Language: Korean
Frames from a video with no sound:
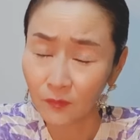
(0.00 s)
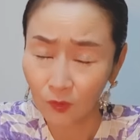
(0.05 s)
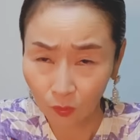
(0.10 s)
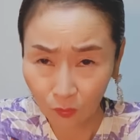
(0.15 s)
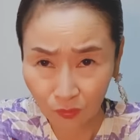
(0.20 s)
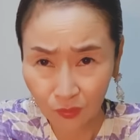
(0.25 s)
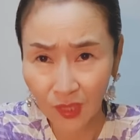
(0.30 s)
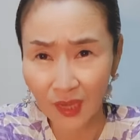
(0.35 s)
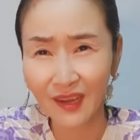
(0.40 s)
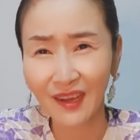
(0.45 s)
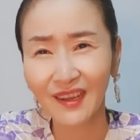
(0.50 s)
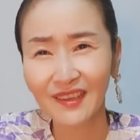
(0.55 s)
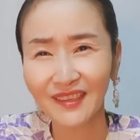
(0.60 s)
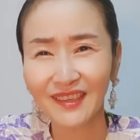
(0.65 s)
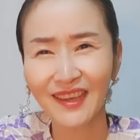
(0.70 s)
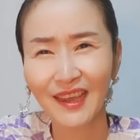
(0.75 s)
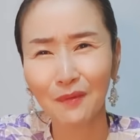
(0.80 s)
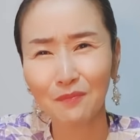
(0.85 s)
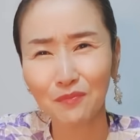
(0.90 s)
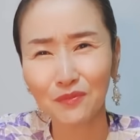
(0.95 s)
너무
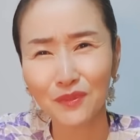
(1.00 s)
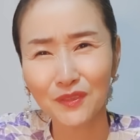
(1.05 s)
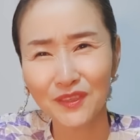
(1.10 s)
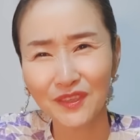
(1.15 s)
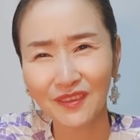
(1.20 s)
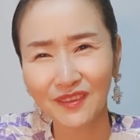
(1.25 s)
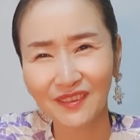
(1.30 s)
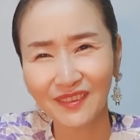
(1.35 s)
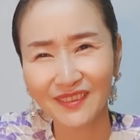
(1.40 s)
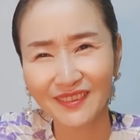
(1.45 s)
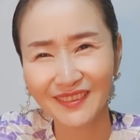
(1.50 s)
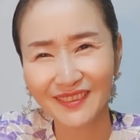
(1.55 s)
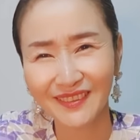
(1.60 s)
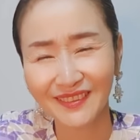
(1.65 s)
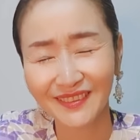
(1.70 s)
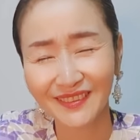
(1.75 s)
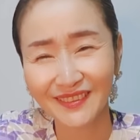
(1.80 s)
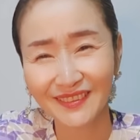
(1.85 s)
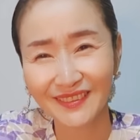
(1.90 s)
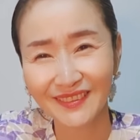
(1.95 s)
사랑하니까 아프죠
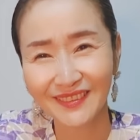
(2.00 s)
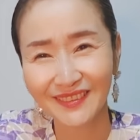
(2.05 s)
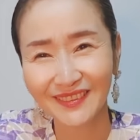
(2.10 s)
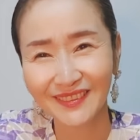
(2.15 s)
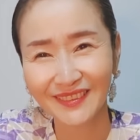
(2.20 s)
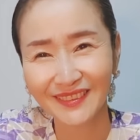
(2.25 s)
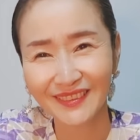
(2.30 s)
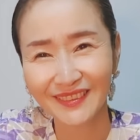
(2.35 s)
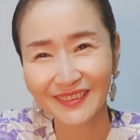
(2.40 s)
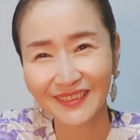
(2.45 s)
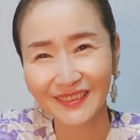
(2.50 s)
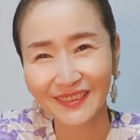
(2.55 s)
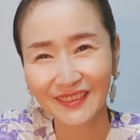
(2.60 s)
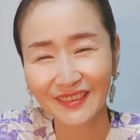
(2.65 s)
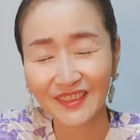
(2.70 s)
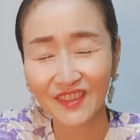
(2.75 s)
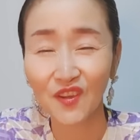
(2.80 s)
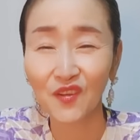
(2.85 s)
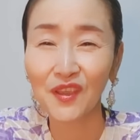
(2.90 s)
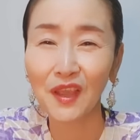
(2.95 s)
음?
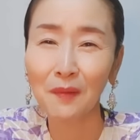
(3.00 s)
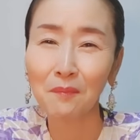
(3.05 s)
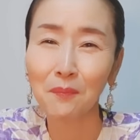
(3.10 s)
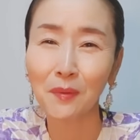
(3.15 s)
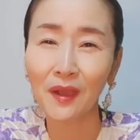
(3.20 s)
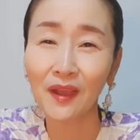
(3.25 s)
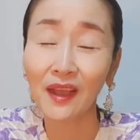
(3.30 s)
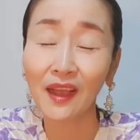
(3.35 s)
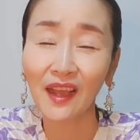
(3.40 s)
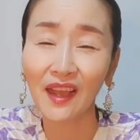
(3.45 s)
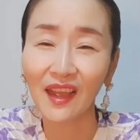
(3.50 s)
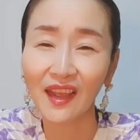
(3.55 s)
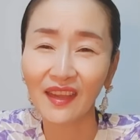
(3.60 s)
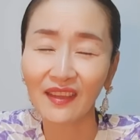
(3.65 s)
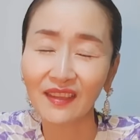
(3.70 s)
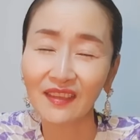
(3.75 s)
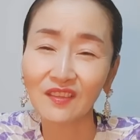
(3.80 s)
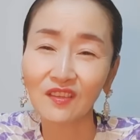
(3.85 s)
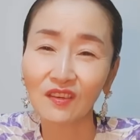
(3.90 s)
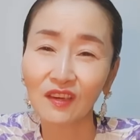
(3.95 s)
저희 아빠가
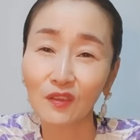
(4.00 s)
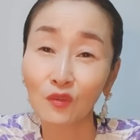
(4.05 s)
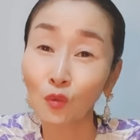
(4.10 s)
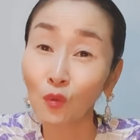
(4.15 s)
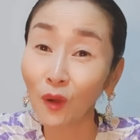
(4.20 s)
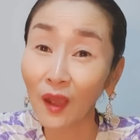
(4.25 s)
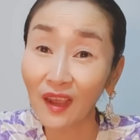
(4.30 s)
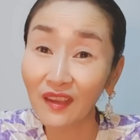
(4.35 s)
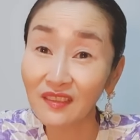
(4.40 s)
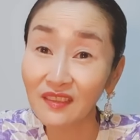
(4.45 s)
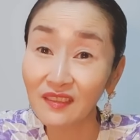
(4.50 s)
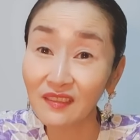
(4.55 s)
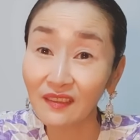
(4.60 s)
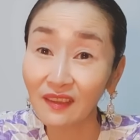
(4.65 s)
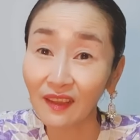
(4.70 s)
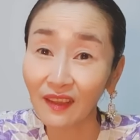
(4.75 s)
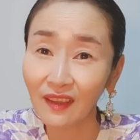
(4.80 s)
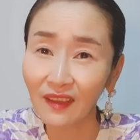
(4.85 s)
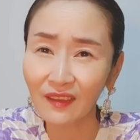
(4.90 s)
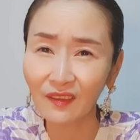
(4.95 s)
예전에 돌아가실
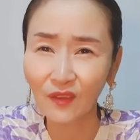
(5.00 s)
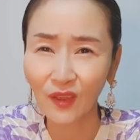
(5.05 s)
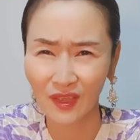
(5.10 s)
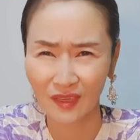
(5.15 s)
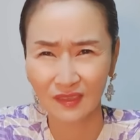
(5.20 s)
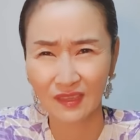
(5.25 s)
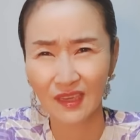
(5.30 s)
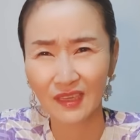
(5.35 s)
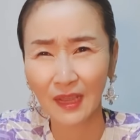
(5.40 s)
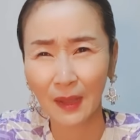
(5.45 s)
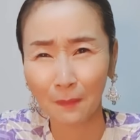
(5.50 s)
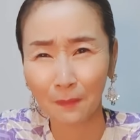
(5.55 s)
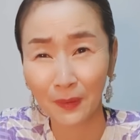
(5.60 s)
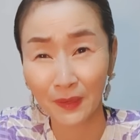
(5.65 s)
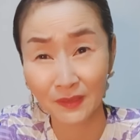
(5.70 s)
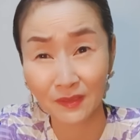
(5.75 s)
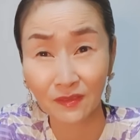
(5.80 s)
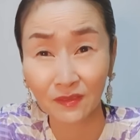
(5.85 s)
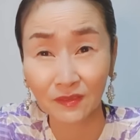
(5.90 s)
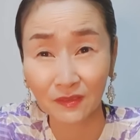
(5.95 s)
때 굉장히
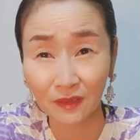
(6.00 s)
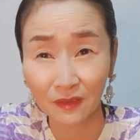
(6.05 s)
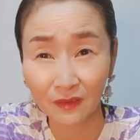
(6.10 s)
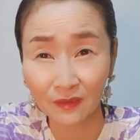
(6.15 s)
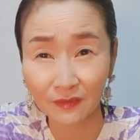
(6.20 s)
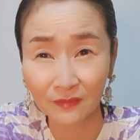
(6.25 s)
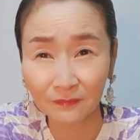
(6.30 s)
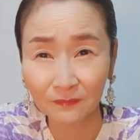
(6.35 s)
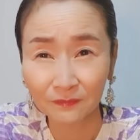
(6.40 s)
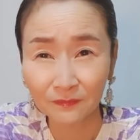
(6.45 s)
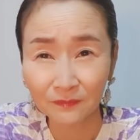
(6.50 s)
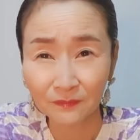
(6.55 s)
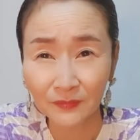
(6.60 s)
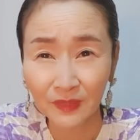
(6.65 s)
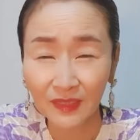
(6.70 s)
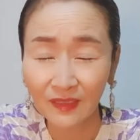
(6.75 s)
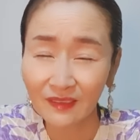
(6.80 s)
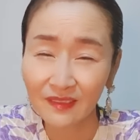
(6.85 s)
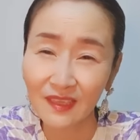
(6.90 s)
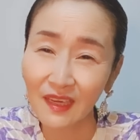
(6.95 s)
아파하셨어요.
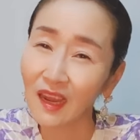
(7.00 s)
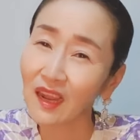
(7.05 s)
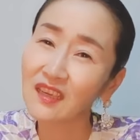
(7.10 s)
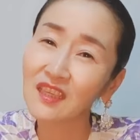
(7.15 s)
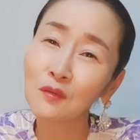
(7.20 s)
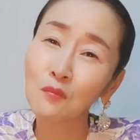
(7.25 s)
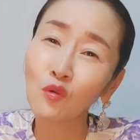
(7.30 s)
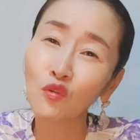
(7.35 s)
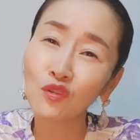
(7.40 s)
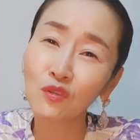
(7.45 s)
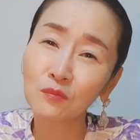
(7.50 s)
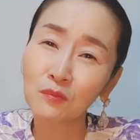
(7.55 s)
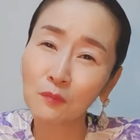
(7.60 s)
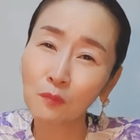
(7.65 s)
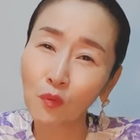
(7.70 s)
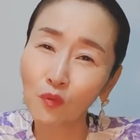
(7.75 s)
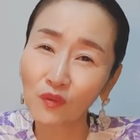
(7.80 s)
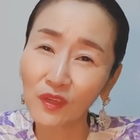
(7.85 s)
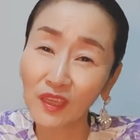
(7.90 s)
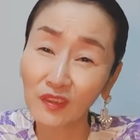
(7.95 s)
제가 그
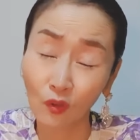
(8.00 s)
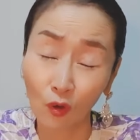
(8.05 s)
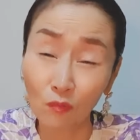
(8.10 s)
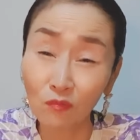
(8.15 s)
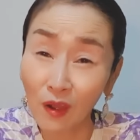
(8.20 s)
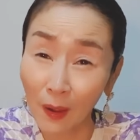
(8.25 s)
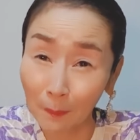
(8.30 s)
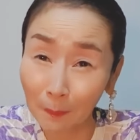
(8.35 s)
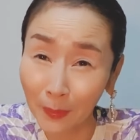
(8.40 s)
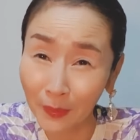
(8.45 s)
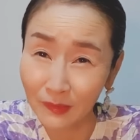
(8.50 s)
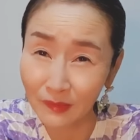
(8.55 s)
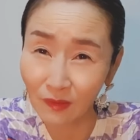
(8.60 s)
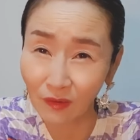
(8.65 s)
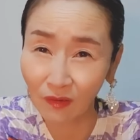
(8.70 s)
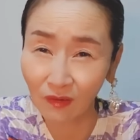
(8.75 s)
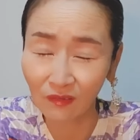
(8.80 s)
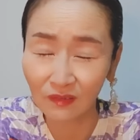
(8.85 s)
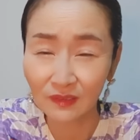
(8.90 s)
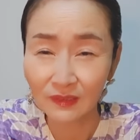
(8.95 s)
모습을 보는 게 너무
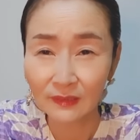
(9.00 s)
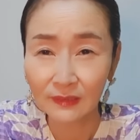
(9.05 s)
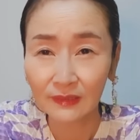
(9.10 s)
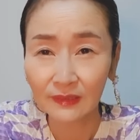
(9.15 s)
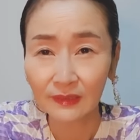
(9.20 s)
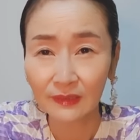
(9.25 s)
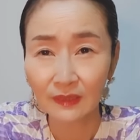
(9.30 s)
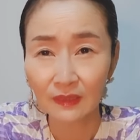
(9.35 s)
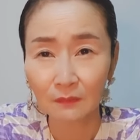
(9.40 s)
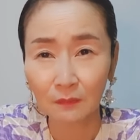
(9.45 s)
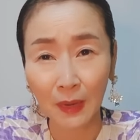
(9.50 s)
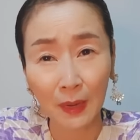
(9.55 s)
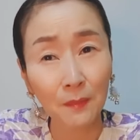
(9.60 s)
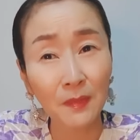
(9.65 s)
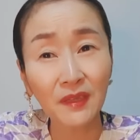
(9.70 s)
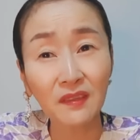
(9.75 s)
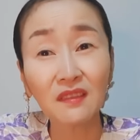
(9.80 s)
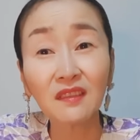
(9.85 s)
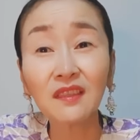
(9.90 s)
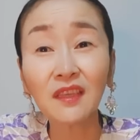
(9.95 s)
아파서
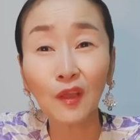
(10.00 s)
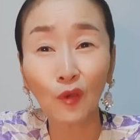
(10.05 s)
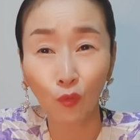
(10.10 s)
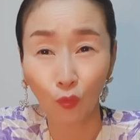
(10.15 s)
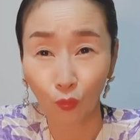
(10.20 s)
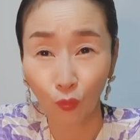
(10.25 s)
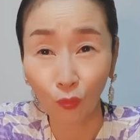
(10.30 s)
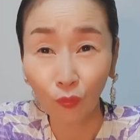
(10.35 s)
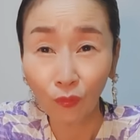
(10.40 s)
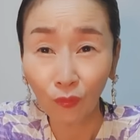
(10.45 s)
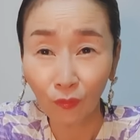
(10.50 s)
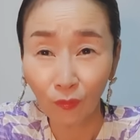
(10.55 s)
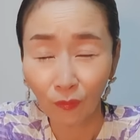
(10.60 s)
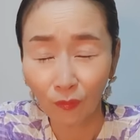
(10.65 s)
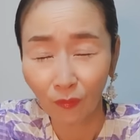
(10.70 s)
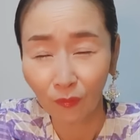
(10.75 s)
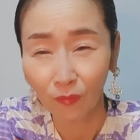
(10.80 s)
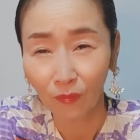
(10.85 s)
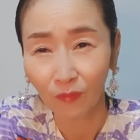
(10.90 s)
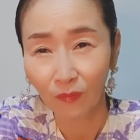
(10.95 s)
밤에 늦게
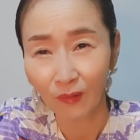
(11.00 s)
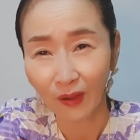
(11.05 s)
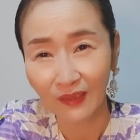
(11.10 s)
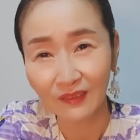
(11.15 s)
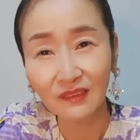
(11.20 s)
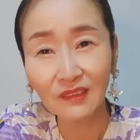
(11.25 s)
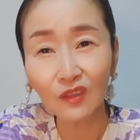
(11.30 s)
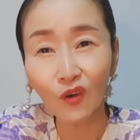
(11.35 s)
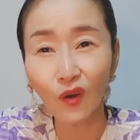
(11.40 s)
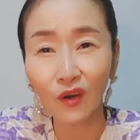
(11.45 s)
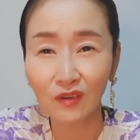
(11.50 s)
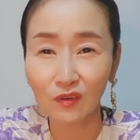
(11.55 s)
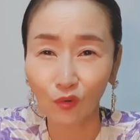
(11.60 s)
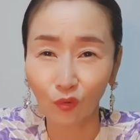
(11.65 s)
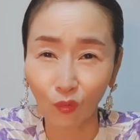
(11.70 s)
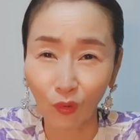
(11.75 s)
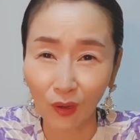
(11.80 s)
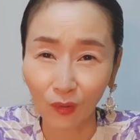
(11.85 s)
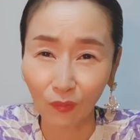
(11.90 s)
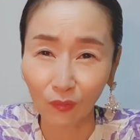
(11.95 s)
오고안
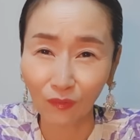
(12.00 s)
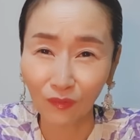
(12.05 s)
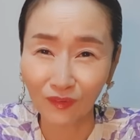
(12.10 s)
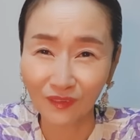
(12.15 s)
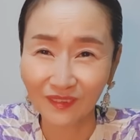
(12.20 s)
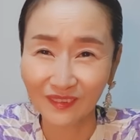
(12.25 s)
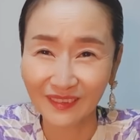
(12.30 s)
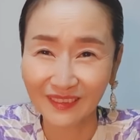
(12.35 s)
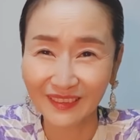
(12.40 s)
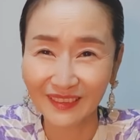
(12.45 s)
들어가려고 하고